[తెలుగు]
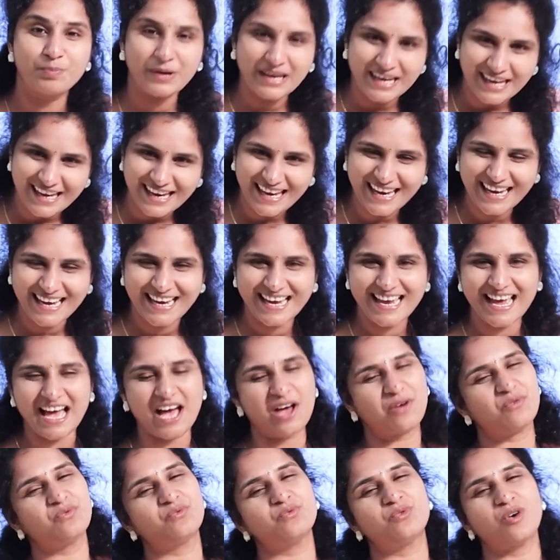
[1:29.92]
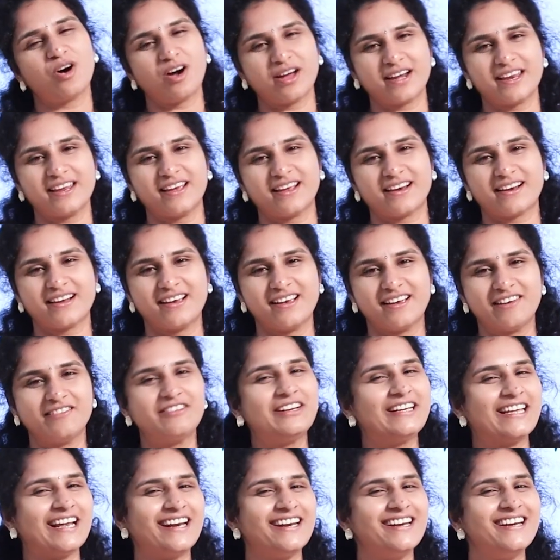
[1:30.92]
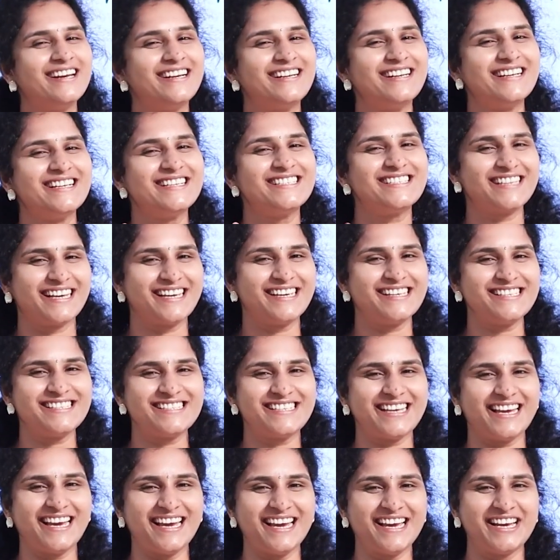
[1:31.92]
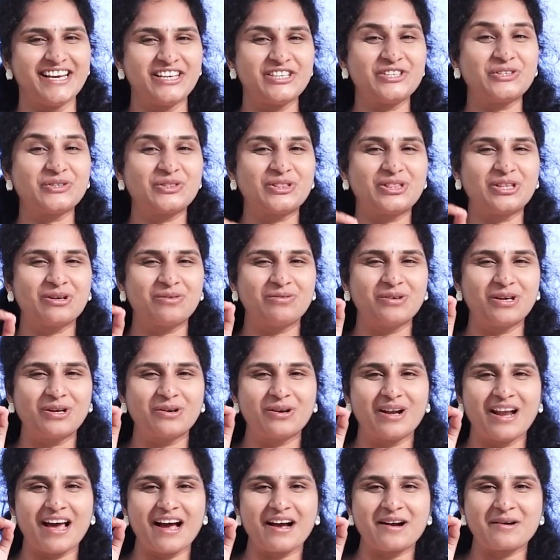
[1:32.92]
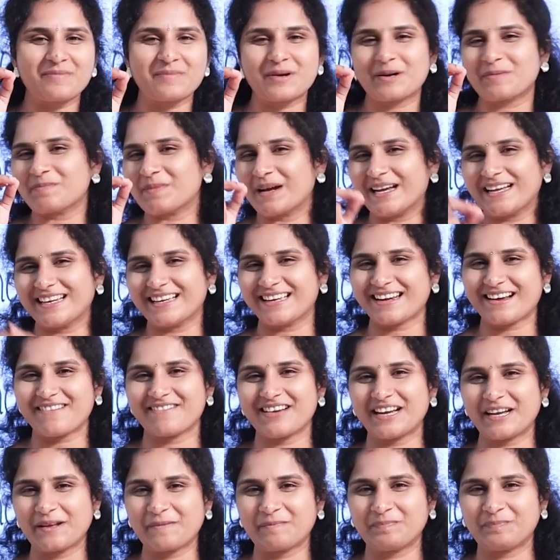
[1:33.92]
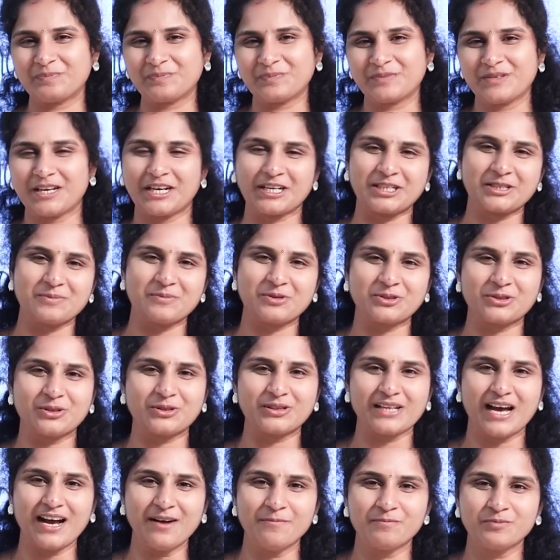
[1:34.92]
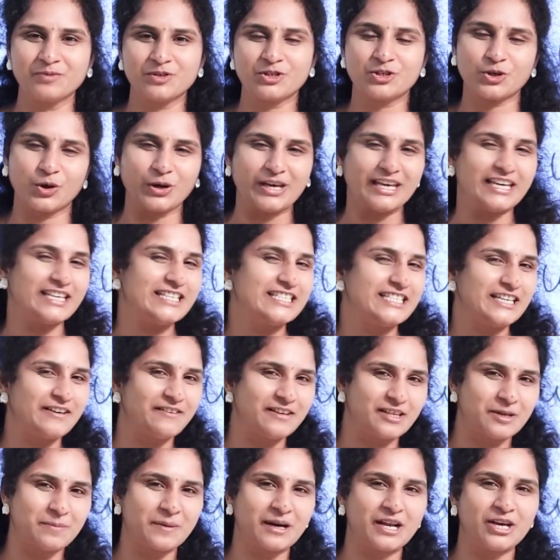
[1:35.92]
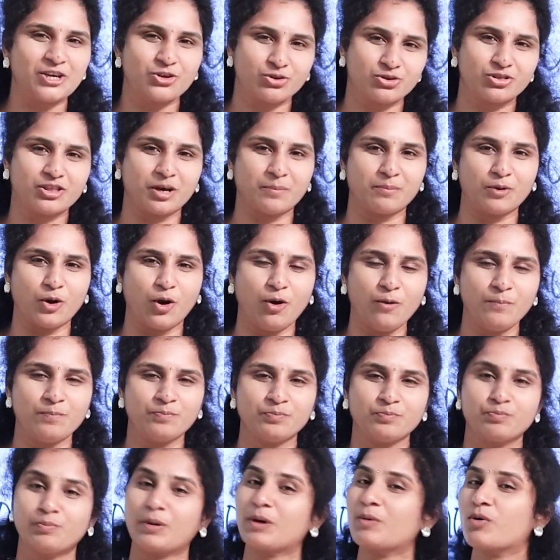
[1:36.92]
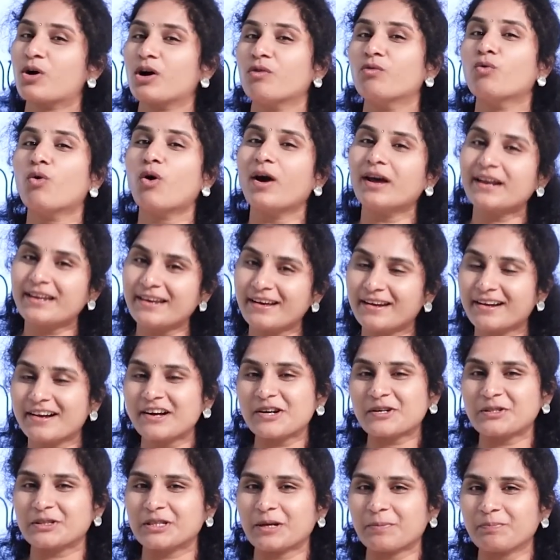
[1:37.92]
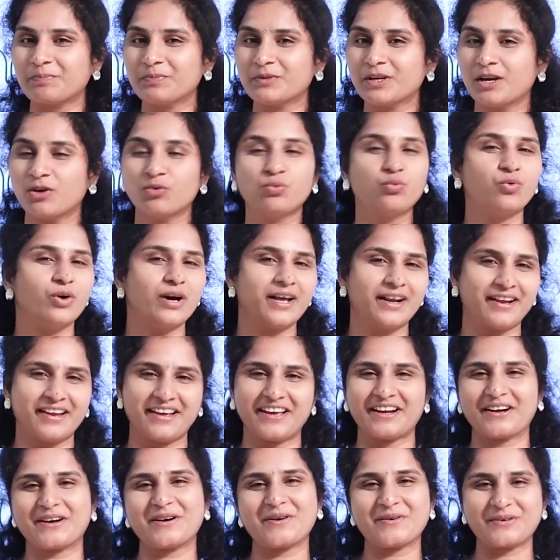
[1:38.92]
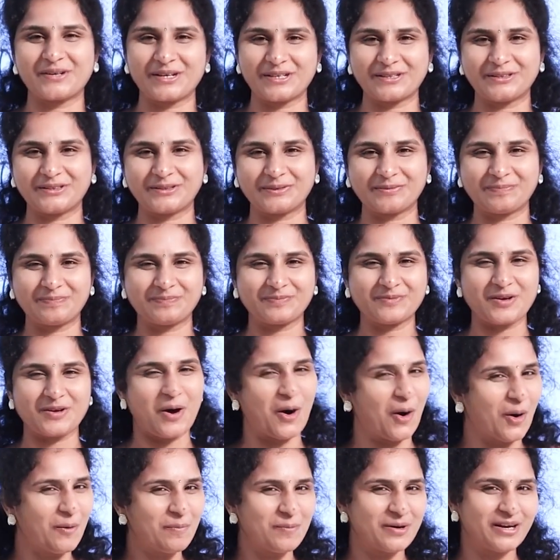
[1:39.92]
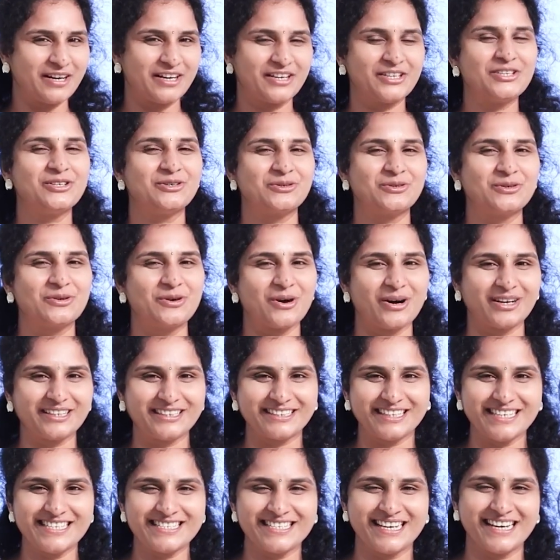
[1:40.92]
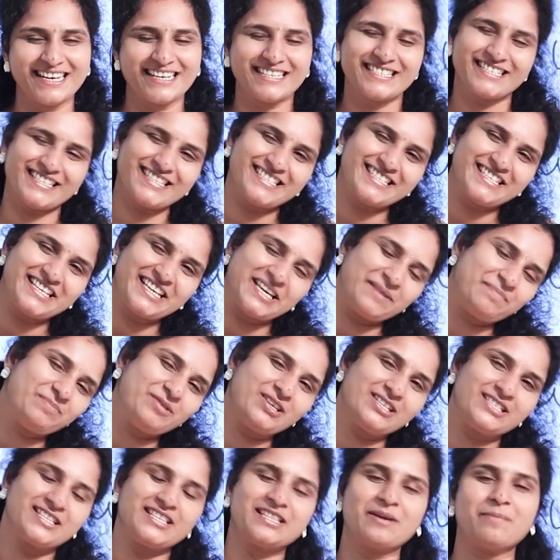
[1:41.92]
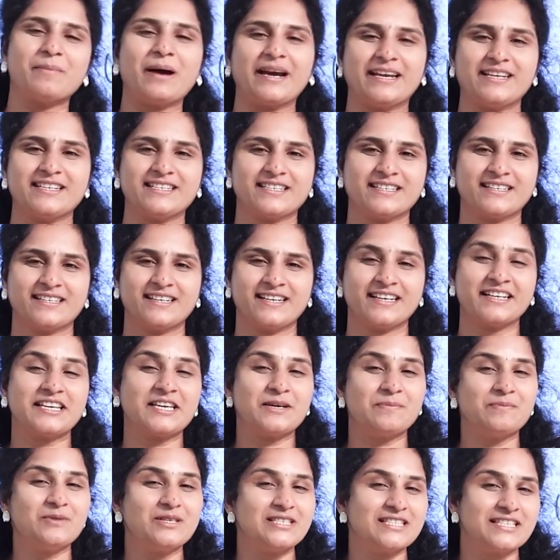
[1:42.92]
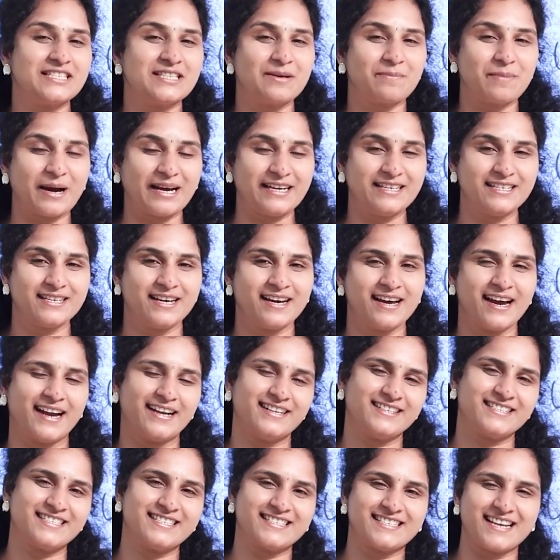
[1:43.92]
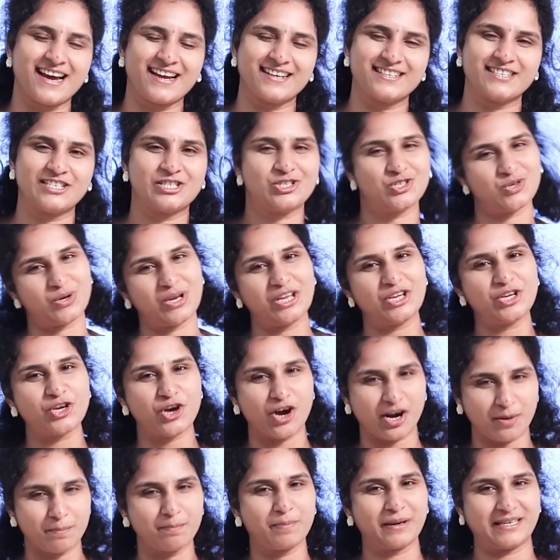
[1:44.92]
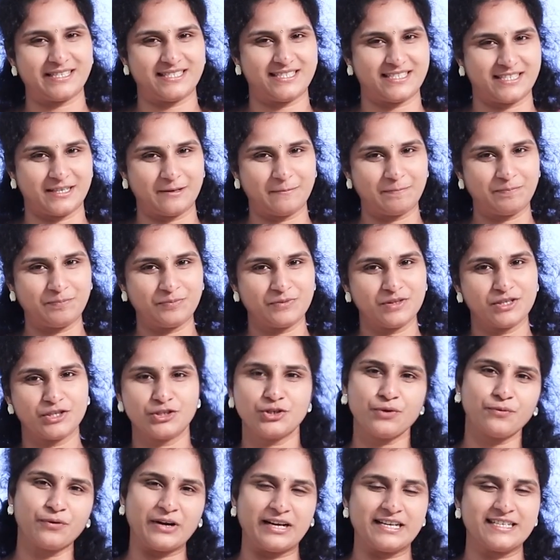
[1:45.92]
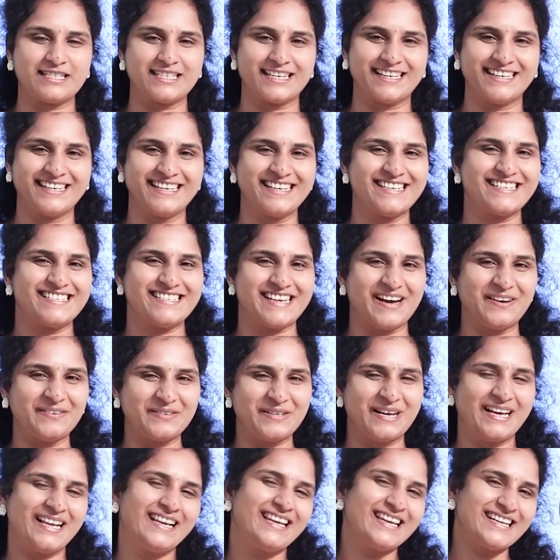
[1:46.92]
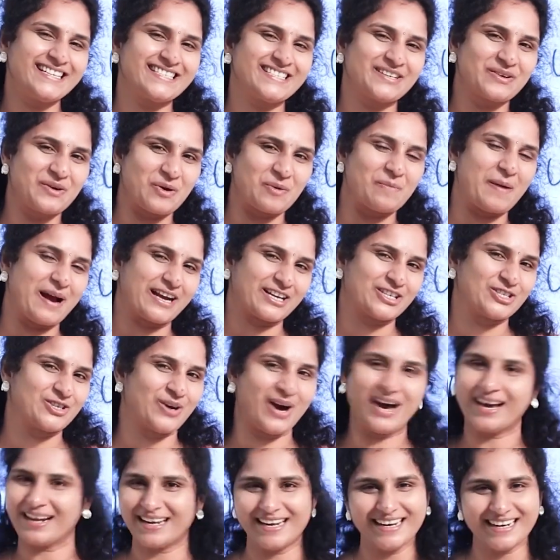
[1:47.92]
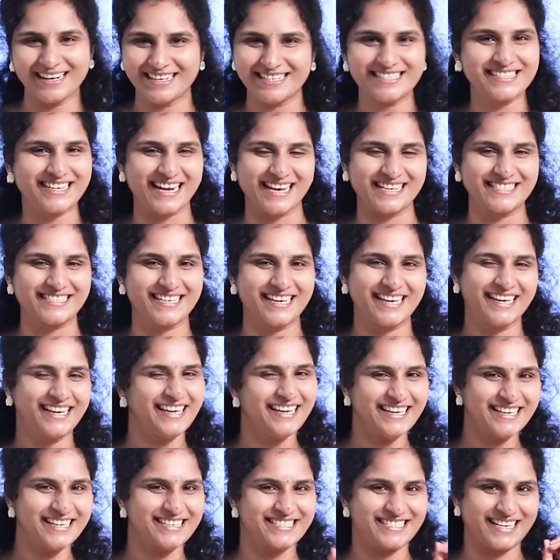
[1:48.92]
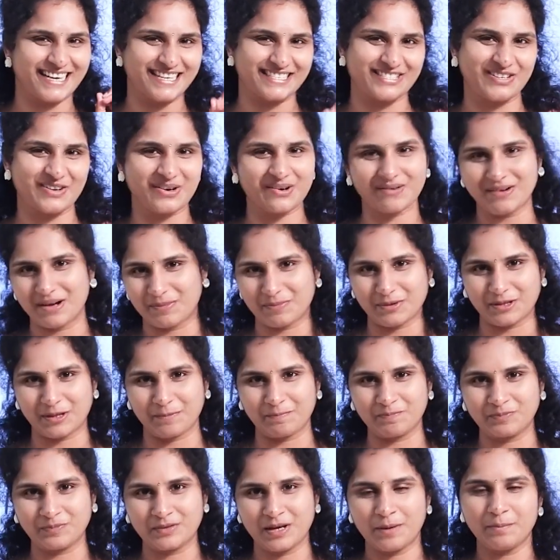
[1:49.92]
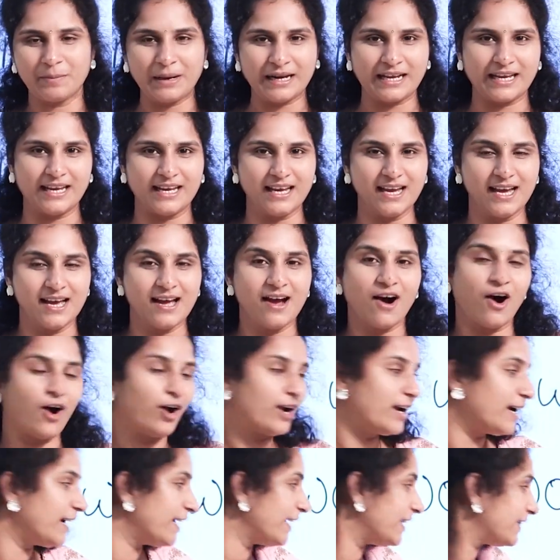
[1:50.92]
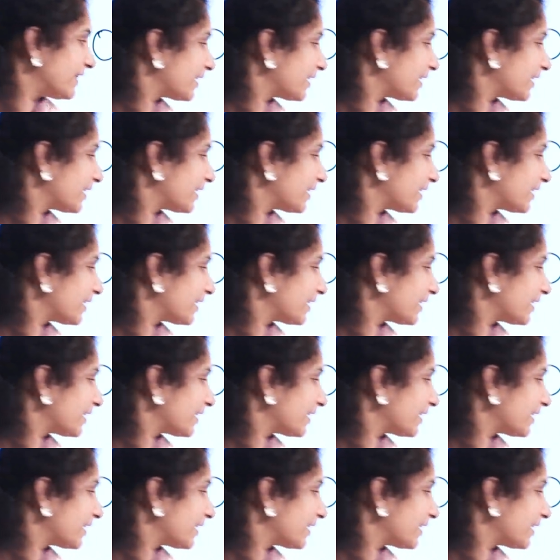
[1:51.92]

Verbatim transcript: బీ ఎ వారియర్ వీటన్నిటిని జయించి యుద్ధ వీరుల్లాగా మనం బయటికి రావాలి అర్థమవుతుందా సో ఈ జీవితం అనే యుద్ధంలో మనం ఒక వారియర్గా ఉందాం వరియర్గా ఉండద్దు హోప్ యు గాట్ దిస్ జస్ట్ కీప్ దిస్ ఇన్ ద మైండ్ కీప్ దిస్ ఇన్ ద మైండ్ అండ్ స్టార్ట్ డూయింగ్ యువర్ బెస్ట్ సో ఫ్రెండ్స్ నవ్ లెట్స్ గో బ్యాక్ టు ఆర్ ఇంగ్లీష్ క్లాస్ ఇంగ్లీష్ క్లాస్లోకి వెళ్ళిపోదాం మరి ఆల్రెడీ